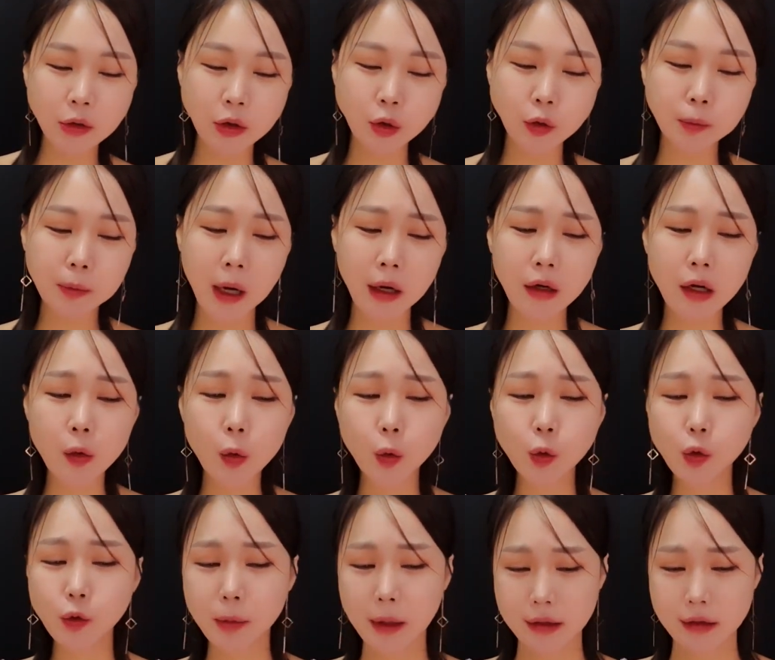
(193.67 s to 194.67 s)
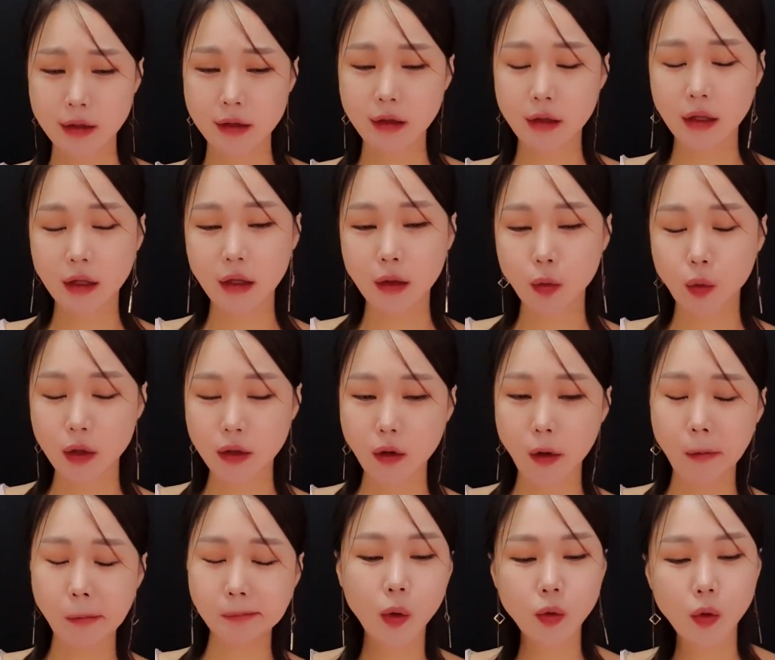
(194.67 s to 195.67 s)
그리고 마라고추 바사삭이라고
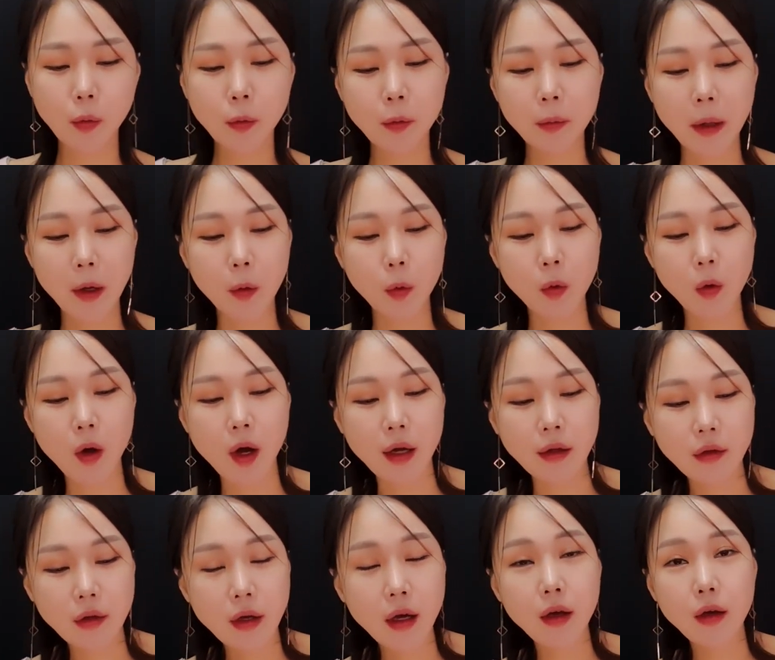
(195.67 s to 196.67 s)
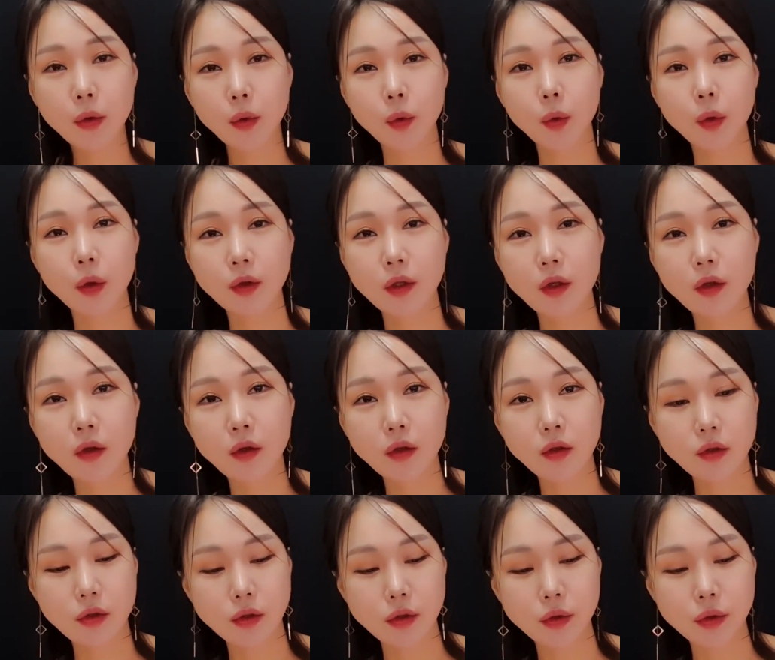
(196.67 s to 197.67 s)
해서 어 너무 매운 거 아니야? 이렇게
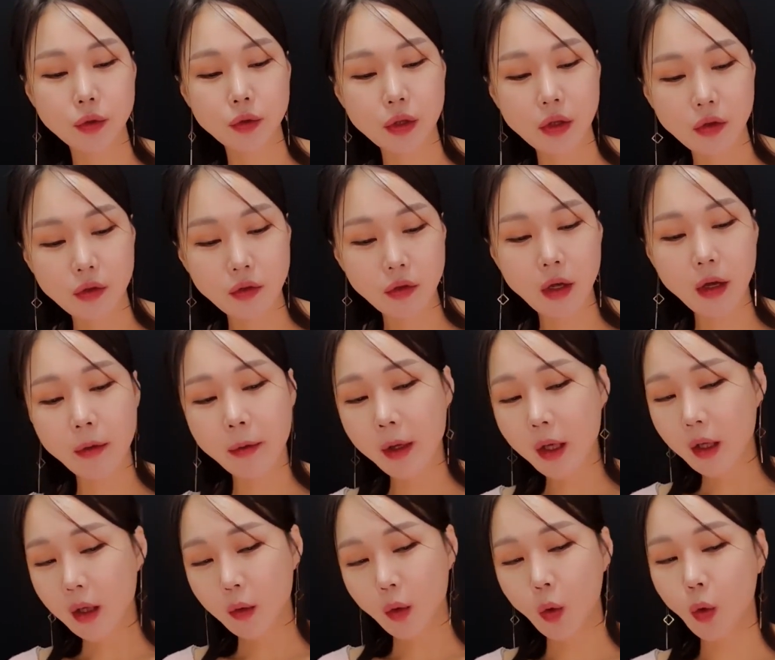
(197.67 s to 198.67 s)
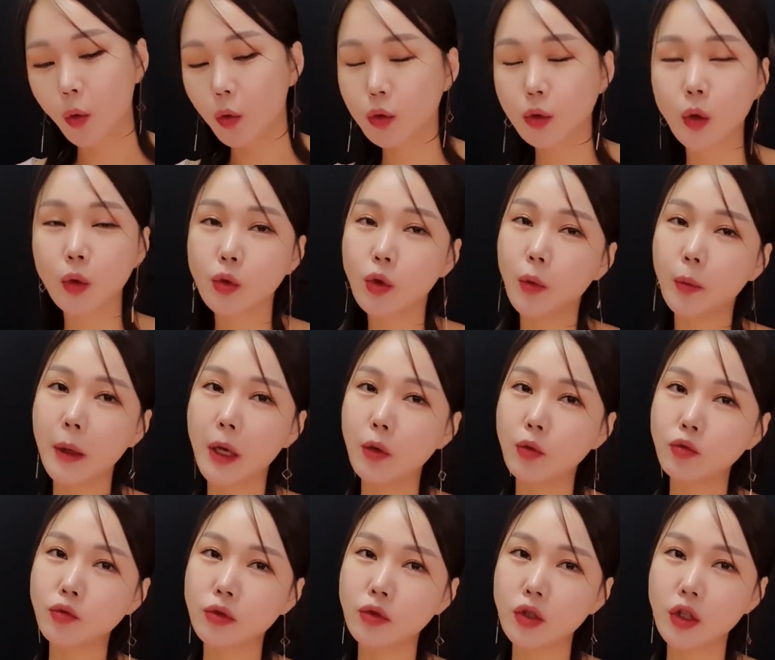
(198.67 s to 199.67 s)
생각이 드실 수도 있는데 어, 전혀
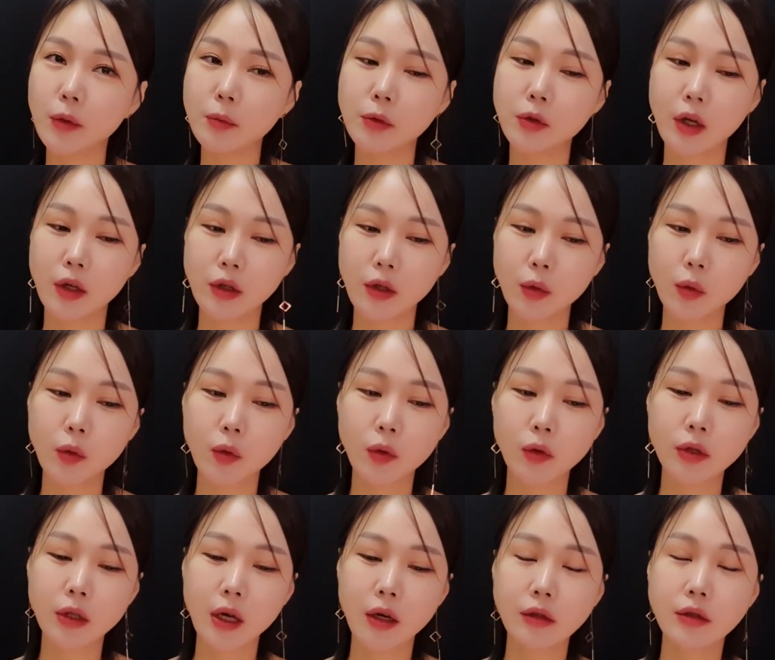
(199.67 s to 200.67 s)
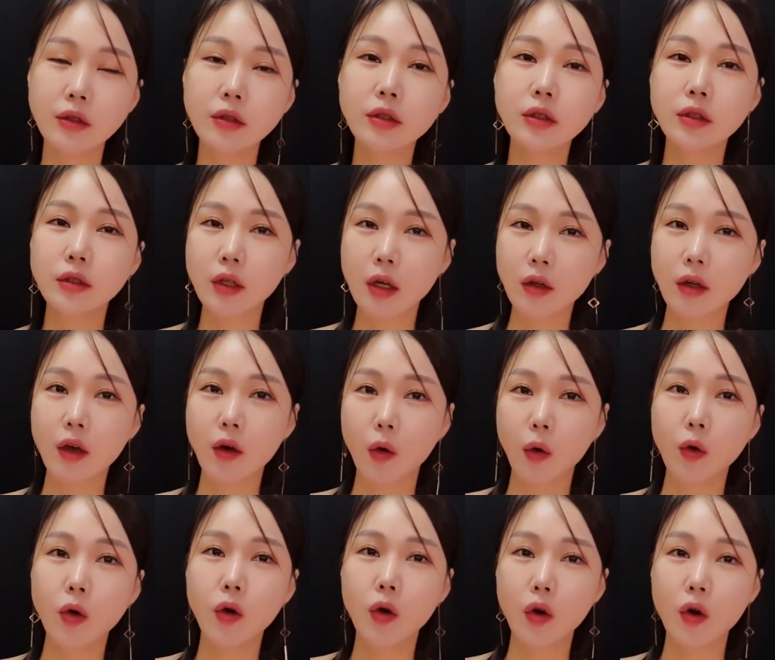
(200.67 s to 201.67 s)
매운 느낌은 아니고 그냥 은은하게
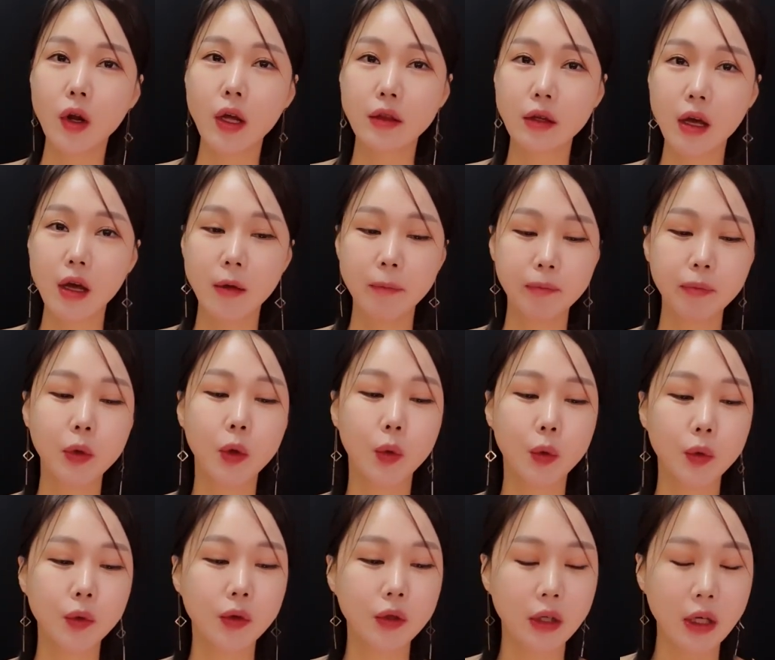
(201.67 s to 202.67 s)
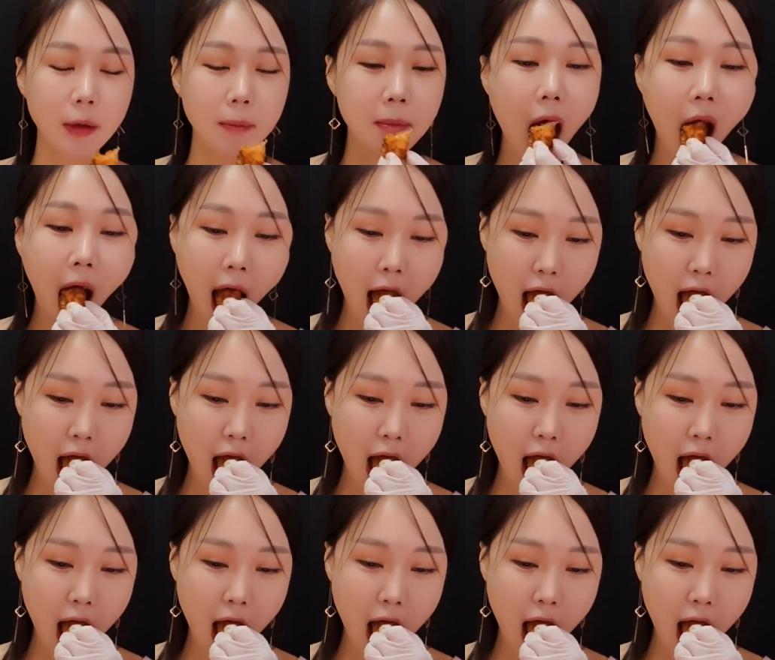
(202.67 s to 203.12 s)
얼얼하다? 이런 느낌?